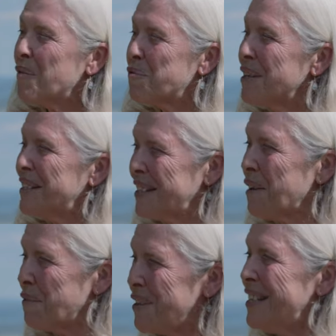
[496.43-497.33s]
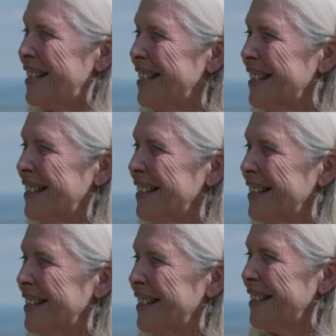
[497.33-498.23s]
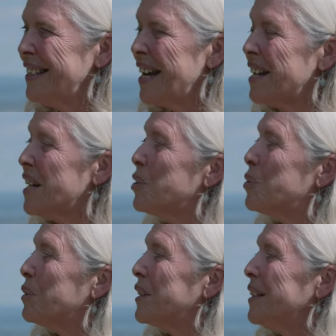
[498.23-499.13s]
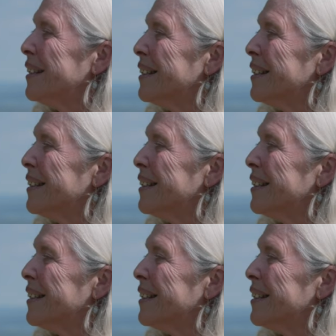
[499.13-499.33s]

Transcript: fois de sa vie, elle a souri.